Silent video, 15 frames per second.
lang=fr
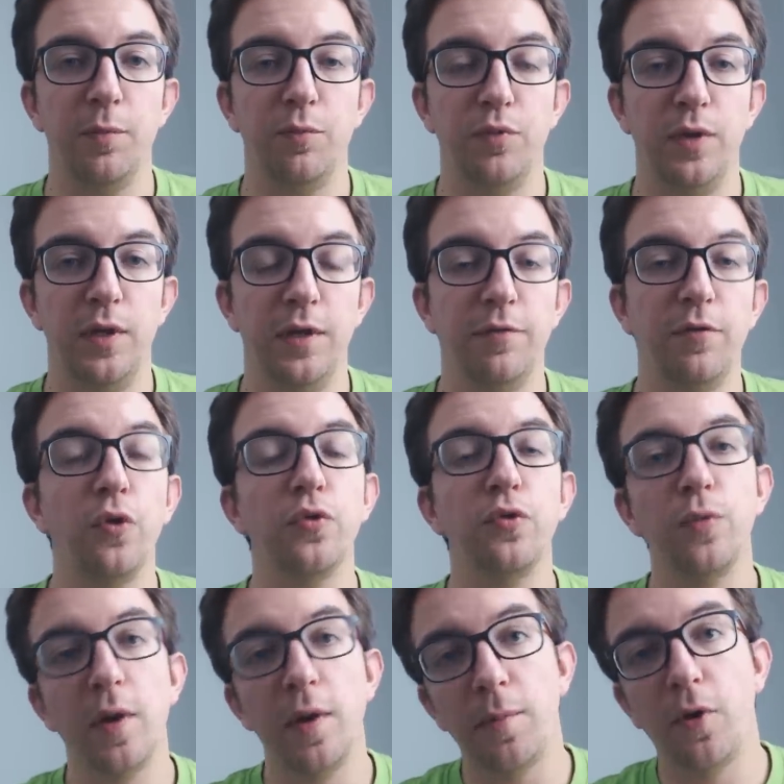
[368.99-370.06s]
Et puis
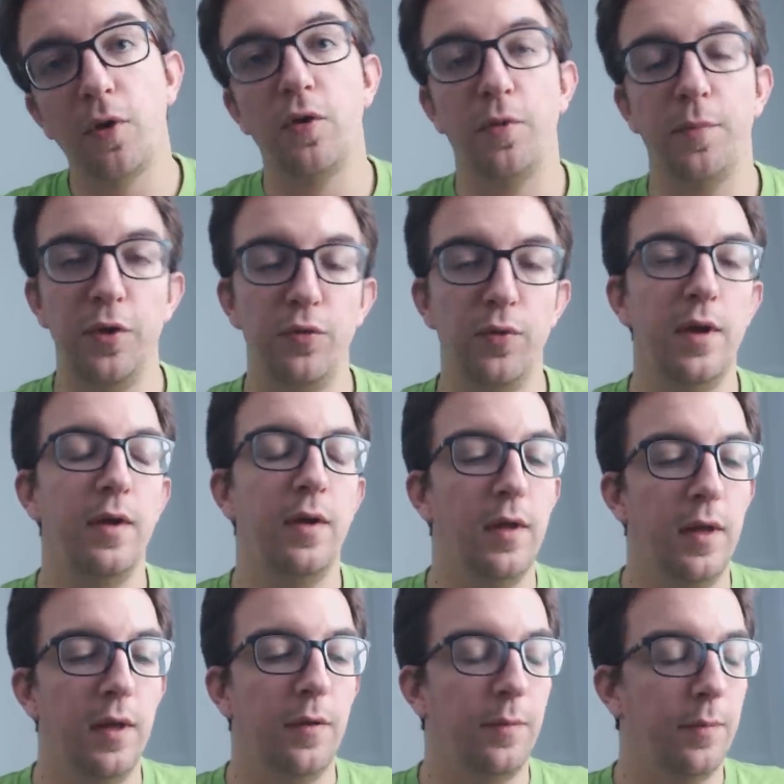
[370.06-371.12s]
éventuellement en manuel,
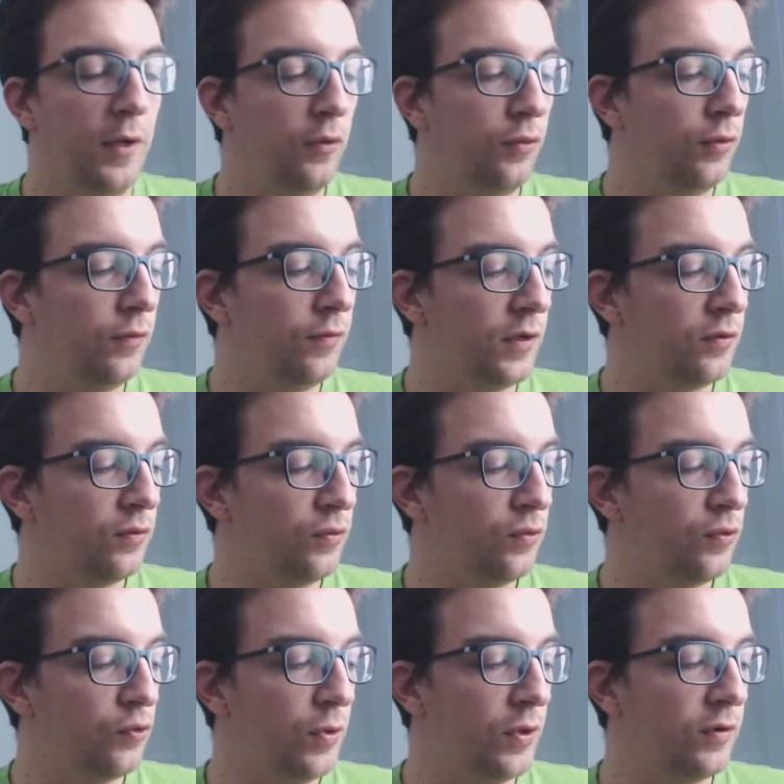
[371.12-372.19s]
mais de toute
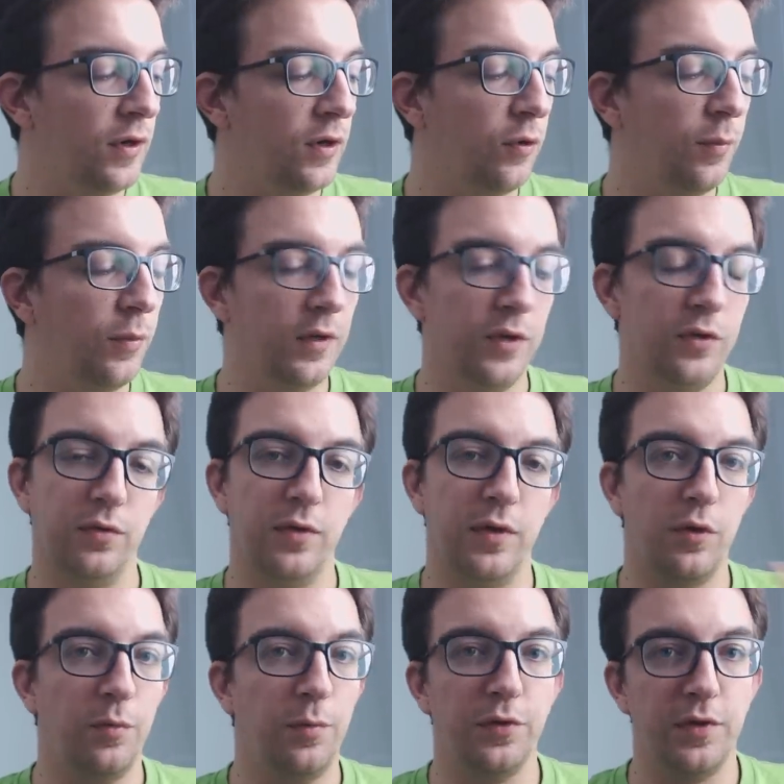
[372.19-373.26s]
façon, jouez sur la
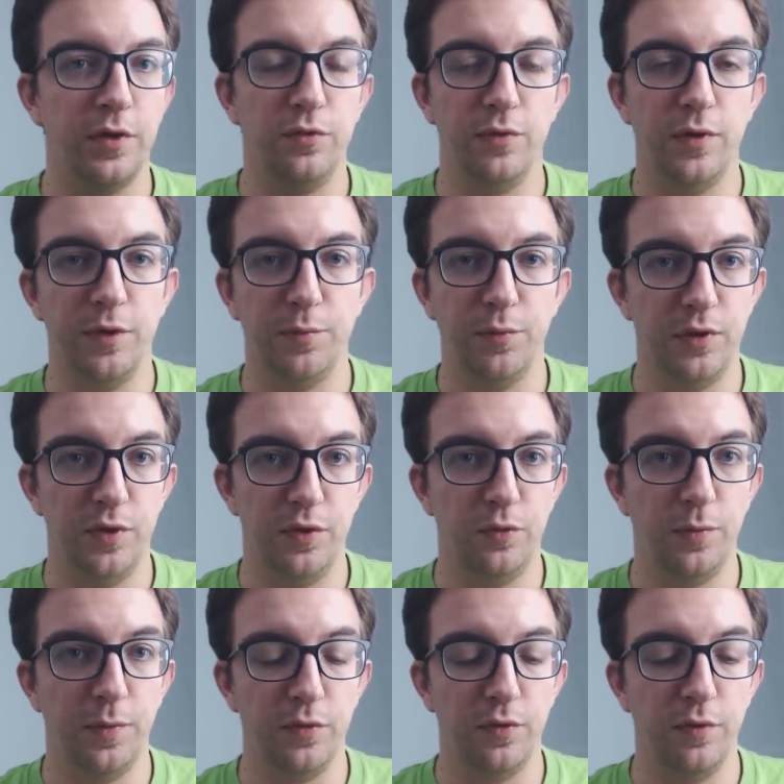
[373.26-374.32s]
compensation, la compensation
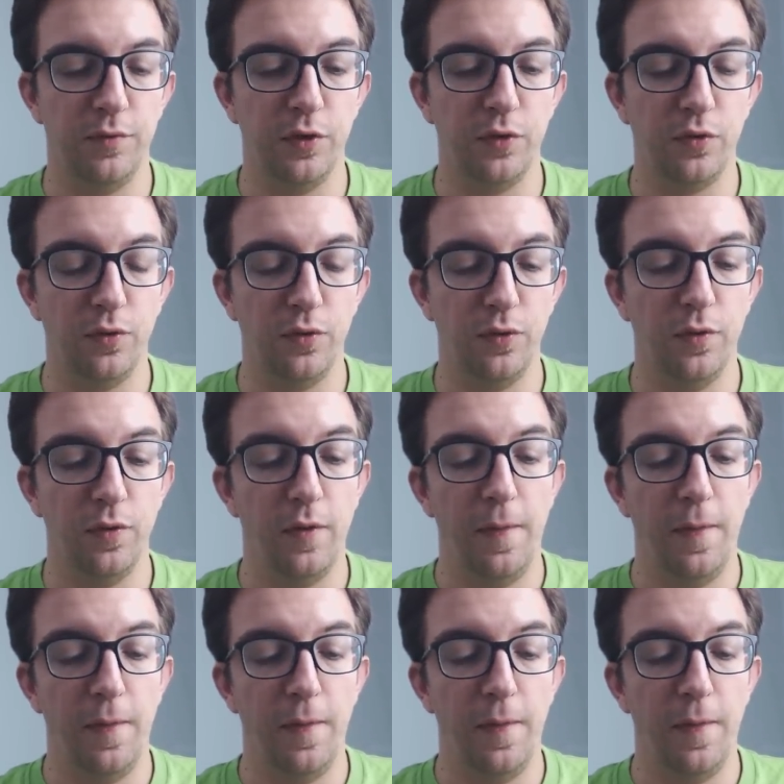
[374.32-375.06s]
d'exposition parce que votre,